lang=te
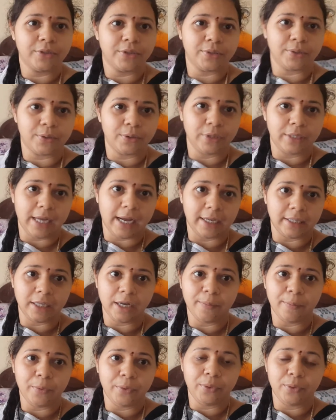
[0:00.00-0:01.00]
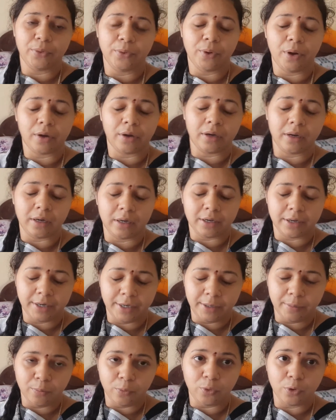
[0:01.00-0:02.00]
సో దాదాపు ఒక
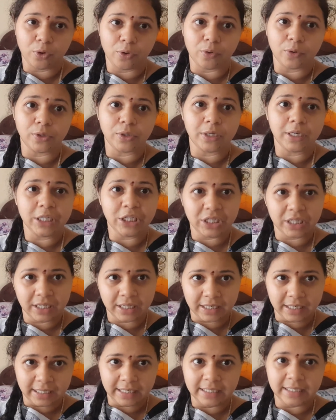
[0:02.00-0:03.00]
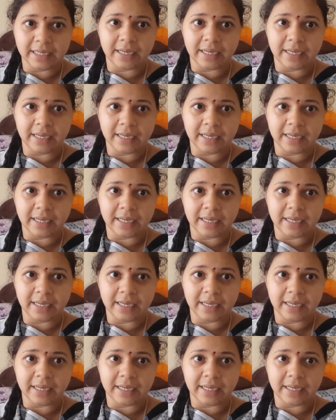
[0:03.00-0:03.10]
రెండు మూడు రోజుల నుంచి క్లీన్